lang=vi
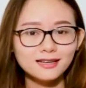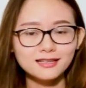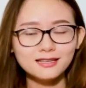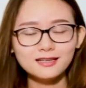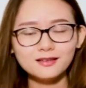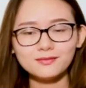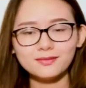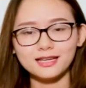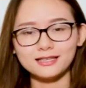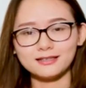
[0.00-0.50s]

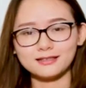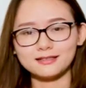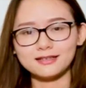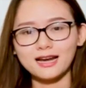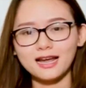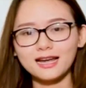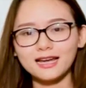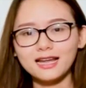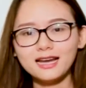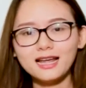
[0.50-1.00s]
nhưng mà thật
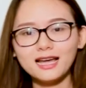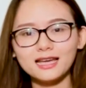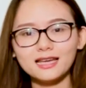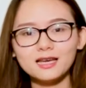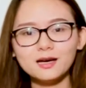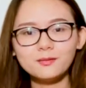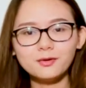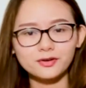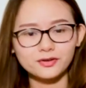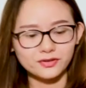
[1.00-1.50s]
ra cái này
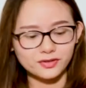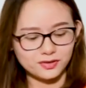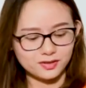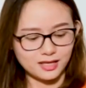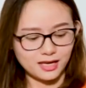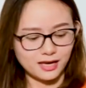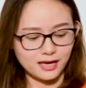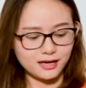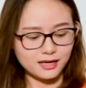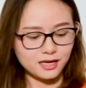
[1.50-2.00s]
á, mọi người
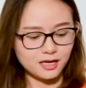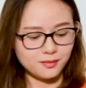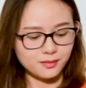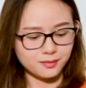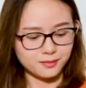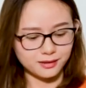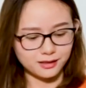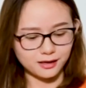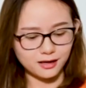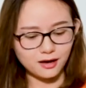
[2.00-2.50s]
sẽ khi mà
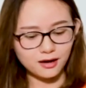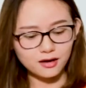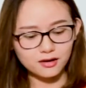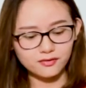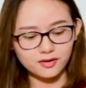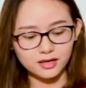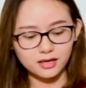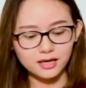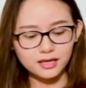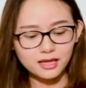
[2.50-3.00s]
mình coi
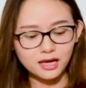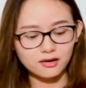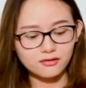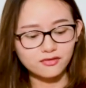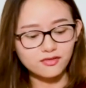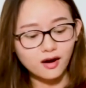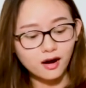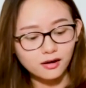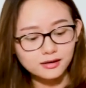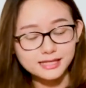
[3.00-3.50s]
về cái thành
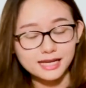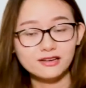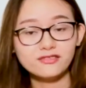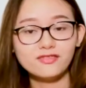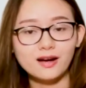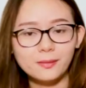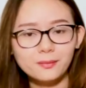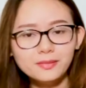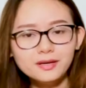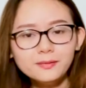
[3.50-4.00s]
phần sản
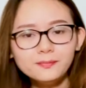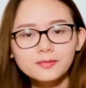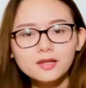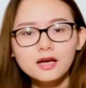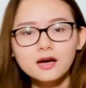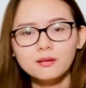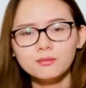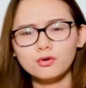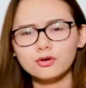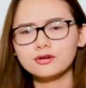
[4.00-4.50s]
phẩm á,
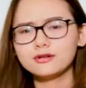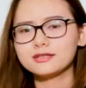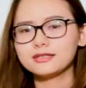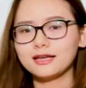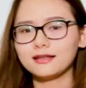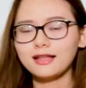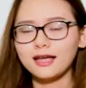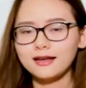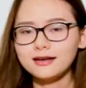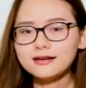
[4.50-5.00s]
mọi người
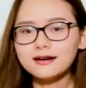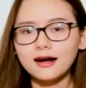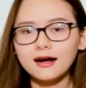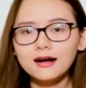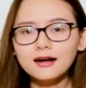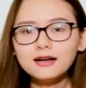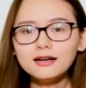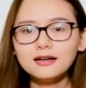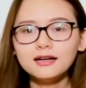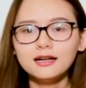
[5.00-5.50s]
sẽ thấy
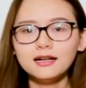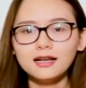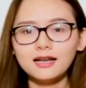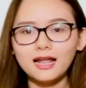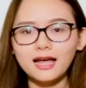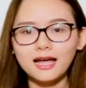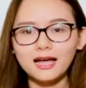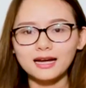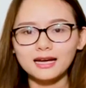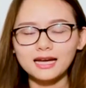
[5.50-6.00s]
rõ
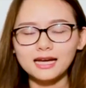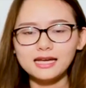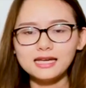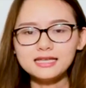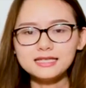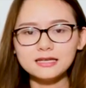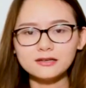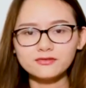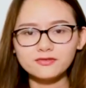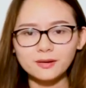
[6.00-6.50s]
là
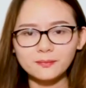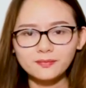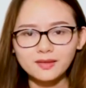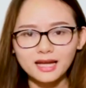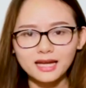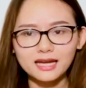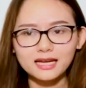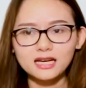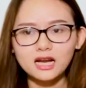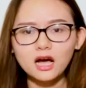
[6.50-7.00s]
cái sản phẩm
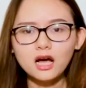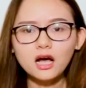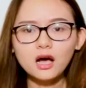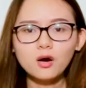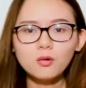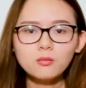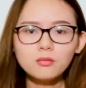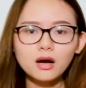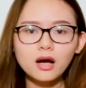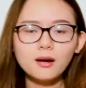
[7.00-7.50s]
này nó
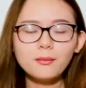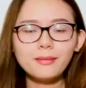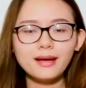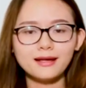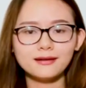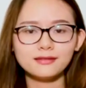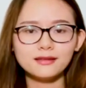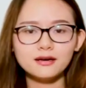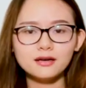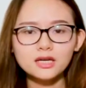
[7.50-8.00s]
không có
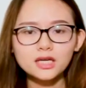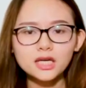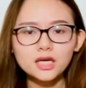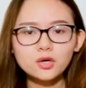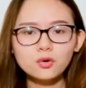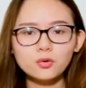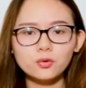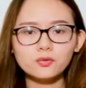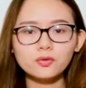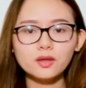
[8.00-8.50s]
mang tới cái
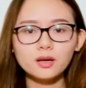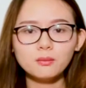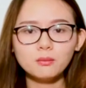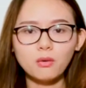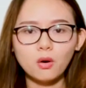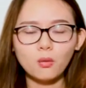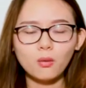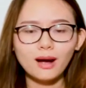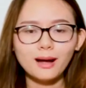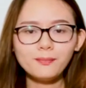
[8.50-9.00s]
nguồn tinh
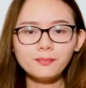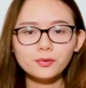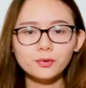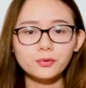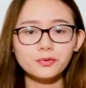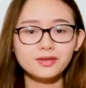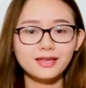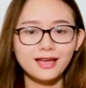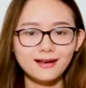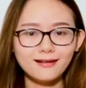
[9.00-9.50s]
bột hấp thụ
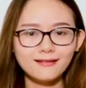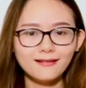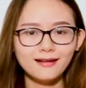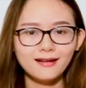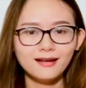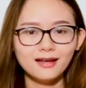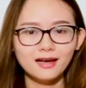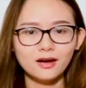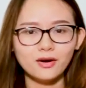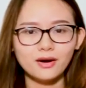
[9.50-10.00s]
nhanh
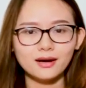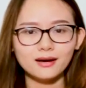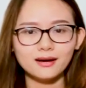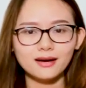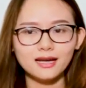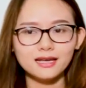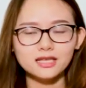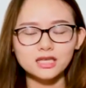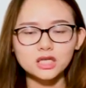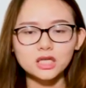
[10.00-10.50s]
hoặc
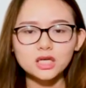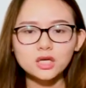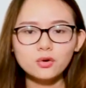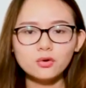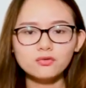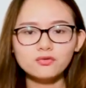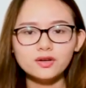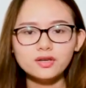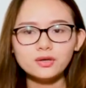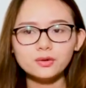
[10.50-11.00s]
là những cái
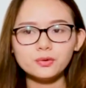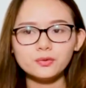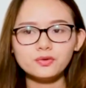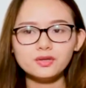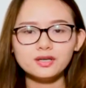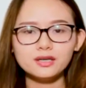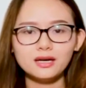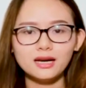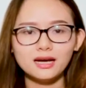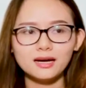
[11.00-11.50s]
nguồn ví dụ
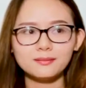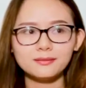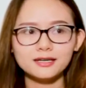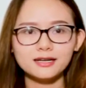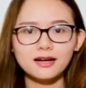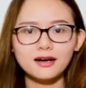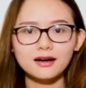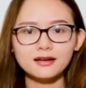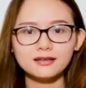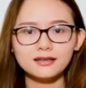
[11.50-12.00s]
như là mình
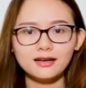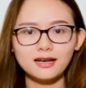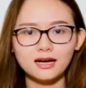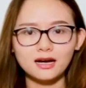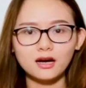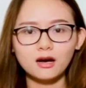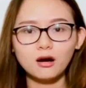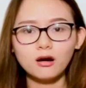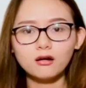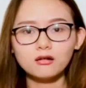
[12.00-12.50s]
coi như là
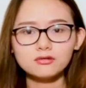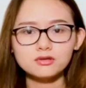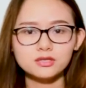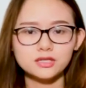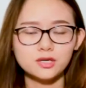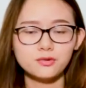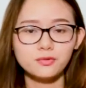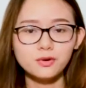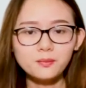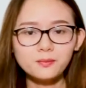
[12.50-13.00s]
corn
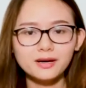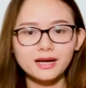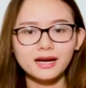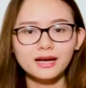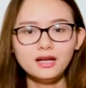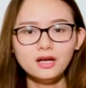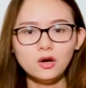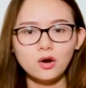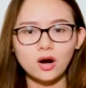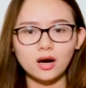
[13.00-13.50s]
syrup nè
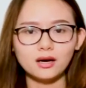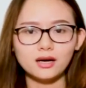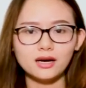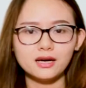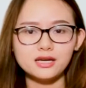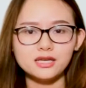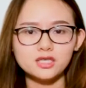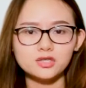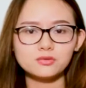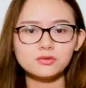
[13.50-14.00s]
hoặc là
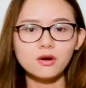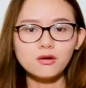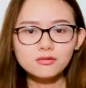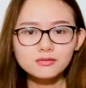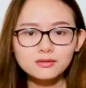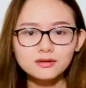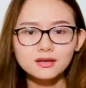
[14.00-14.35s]
detox